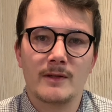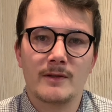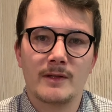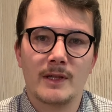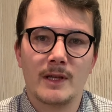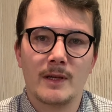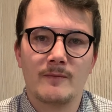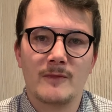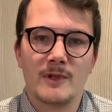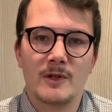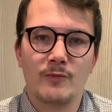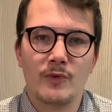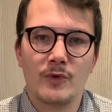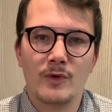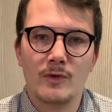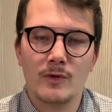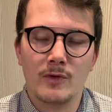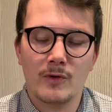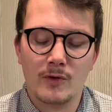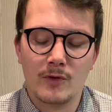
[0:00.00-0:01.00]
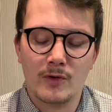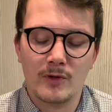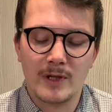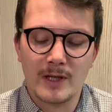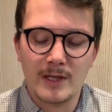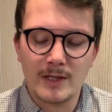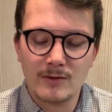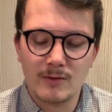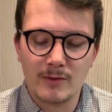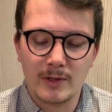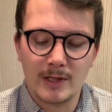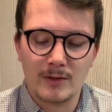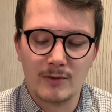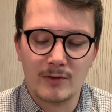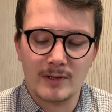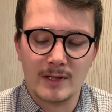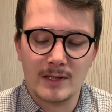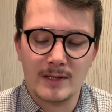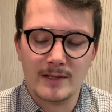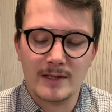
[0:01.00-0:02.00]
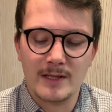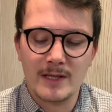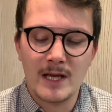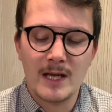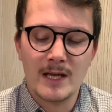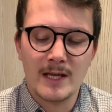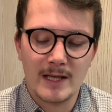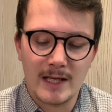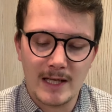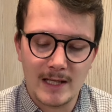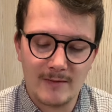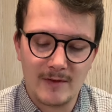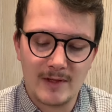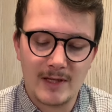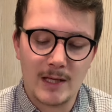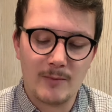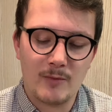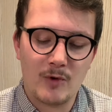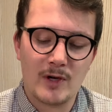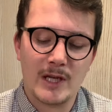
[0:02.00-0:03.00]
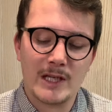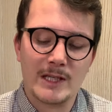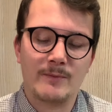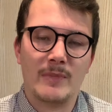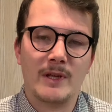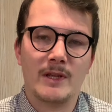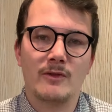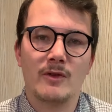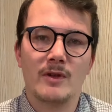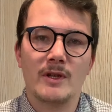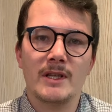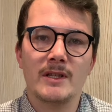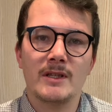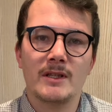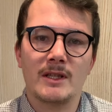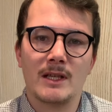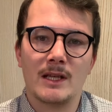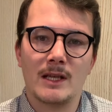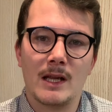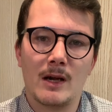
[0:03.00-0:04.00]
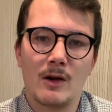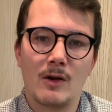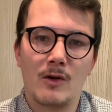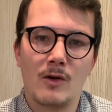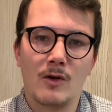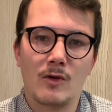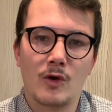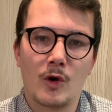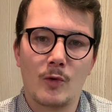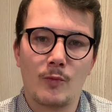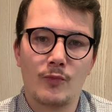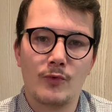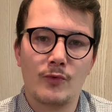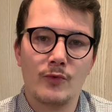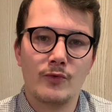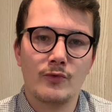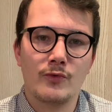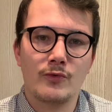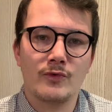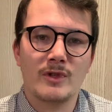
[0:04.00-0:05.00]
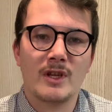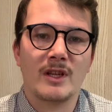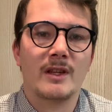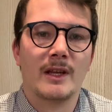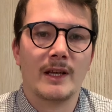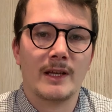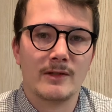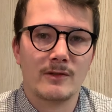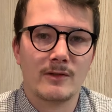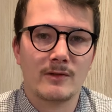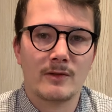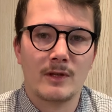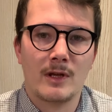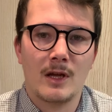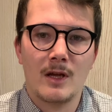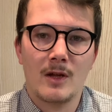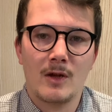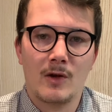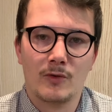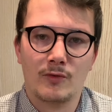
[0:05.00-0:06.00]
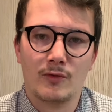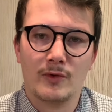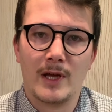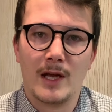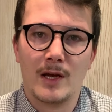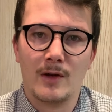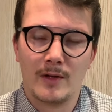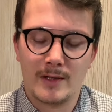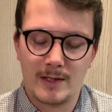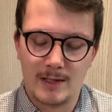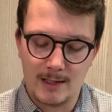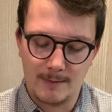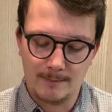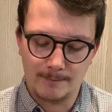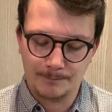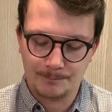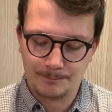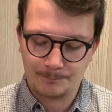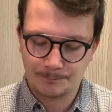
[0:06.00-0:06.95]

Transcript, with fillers: C'est un petit peu le côté historique de celle-ci et évidemment l'aspect de ligne qui la rend encore plus intéressante, en tout cas à l'heure qu'il est.